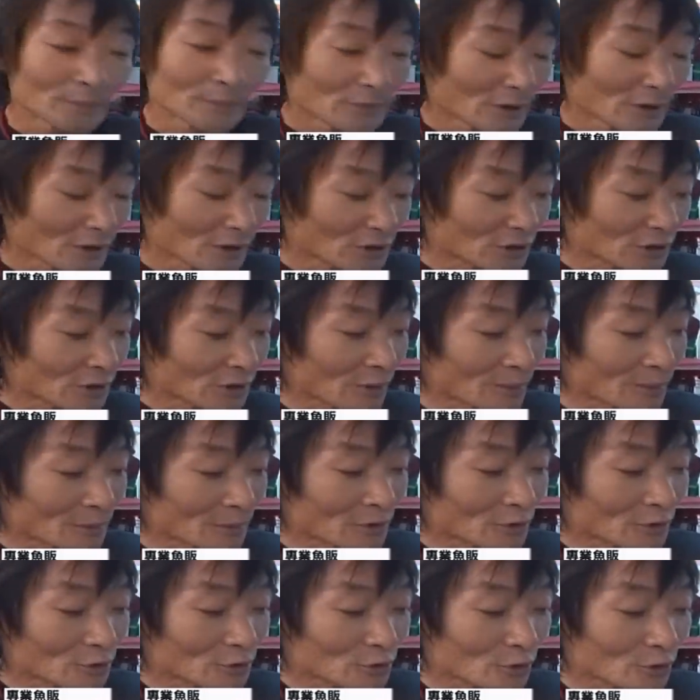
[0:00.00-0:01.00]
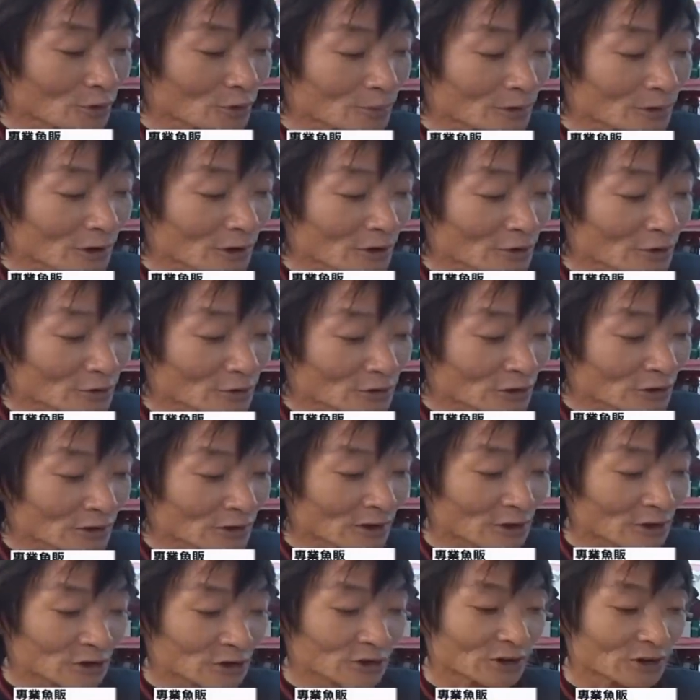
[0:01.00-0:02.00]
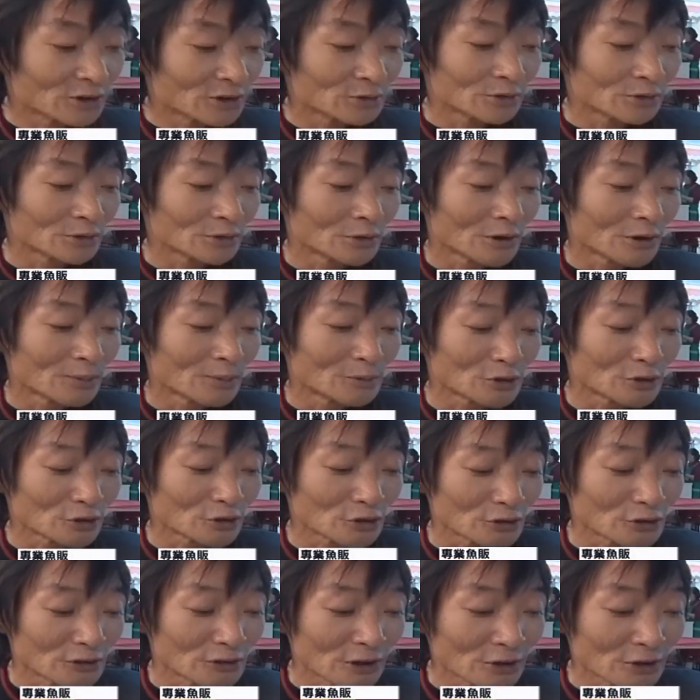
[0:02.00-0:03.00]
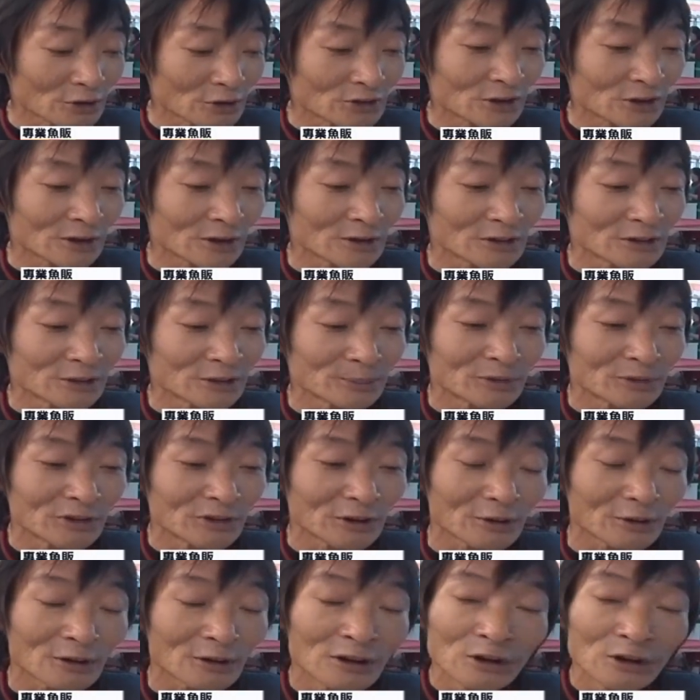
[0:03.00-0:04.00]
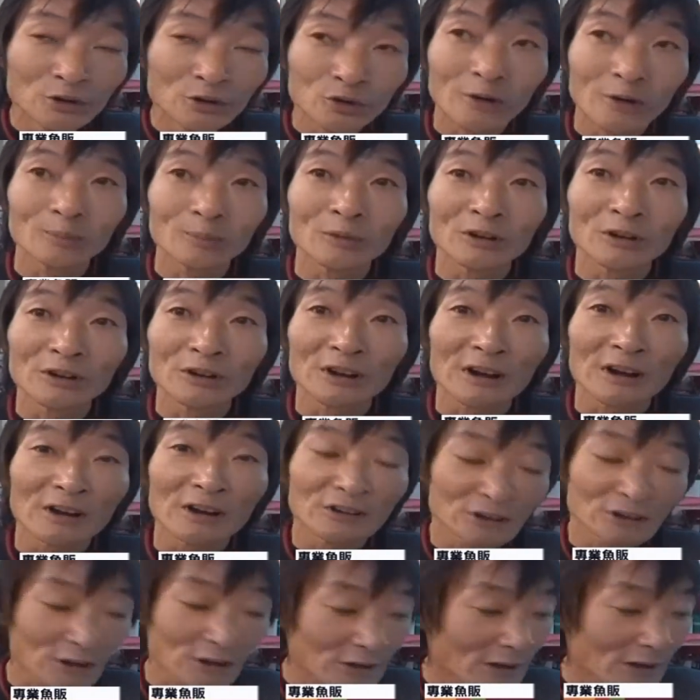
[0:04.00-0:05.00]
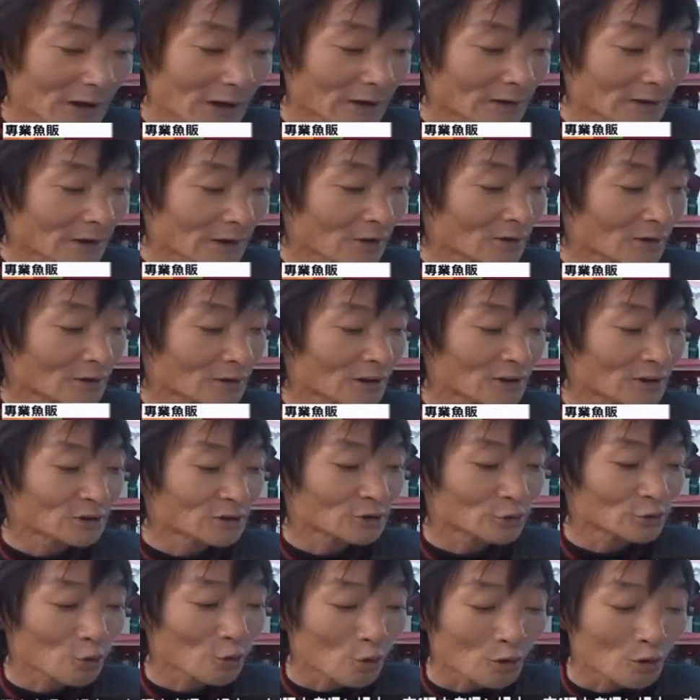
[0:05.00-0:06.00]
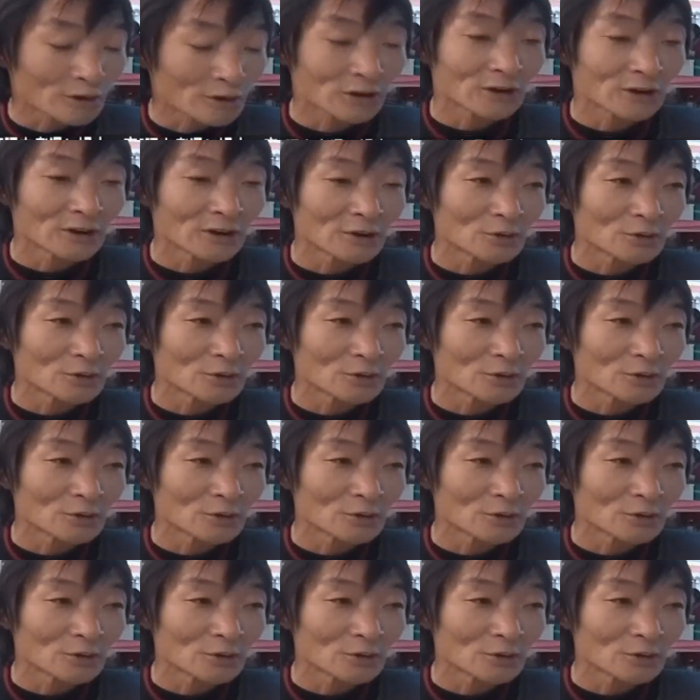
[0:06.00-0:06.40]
那这一方面，如果说我们要真的要吃河豚的话，我们就是要去找一些比较专门的海鲜摊。河豚在